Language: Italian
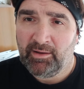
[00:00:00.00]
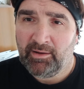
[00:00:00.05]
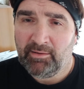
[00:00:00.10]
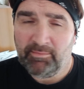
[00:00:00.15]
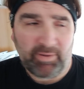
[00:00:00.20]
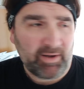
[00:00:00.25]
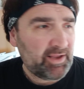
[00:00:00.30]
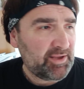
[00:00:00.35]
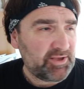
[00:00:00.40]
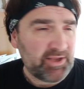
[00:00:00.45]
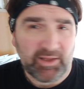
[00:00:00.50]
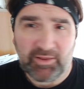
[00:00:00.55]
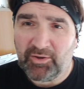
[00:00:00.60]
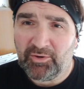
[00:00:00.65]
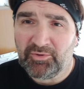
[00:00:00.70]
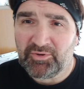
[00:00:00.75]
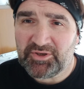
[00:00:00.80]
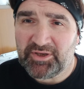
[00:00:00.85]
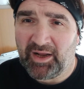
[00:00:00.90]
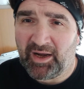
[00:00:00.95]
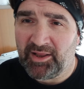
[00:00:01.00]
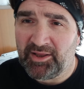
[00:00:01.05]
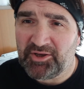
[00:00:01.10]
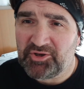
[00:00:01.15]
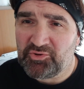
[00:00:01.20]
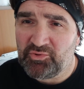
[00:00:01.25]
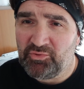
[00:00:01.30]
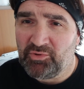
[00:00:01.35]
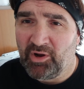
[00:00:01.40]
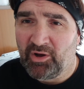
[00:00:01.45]
perché dietro non c'era
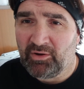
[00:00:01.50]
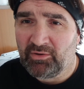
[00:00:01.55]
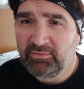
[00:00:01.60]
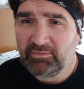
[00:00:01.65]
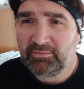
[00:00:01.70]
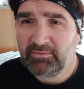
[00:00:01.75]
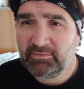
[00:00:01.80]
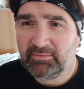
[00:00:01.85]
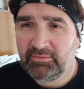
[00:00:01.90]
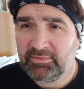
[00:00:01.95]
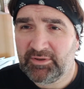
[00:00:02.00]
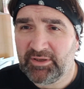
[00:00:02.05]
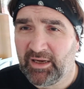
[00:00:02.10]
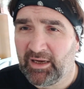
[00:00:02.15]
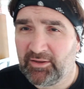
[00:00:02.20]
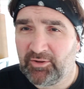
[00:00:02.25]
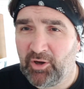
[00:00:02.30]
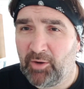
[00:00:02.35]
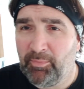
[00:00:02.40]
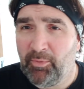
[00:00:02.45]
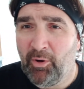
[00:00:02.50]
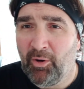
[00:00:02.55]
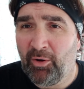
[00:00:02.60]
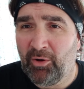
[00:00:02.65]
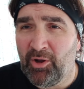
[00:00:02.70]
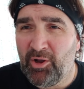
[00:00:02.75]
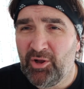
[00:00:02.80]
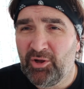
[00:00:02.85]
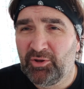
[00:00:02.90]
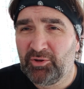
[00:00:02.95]
nessuno, c'era
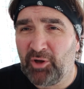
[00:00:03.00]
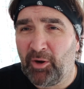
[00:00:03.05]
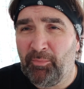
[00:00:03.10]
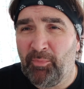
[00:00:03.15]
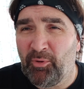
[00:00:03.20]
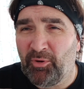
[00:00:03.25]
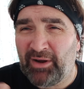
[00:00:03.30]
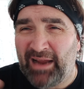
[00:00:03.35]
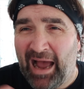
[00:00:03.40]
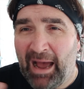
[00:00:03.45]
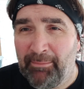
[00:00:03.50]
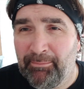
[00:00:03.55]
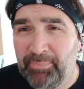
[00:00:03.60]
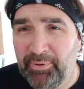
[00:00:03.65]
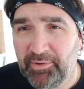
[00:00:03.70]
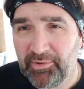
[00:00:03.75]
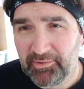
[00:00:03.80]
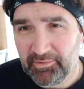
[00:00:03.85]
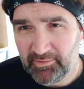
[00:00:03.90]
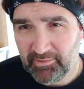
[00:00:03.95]
troppo, troppo gap.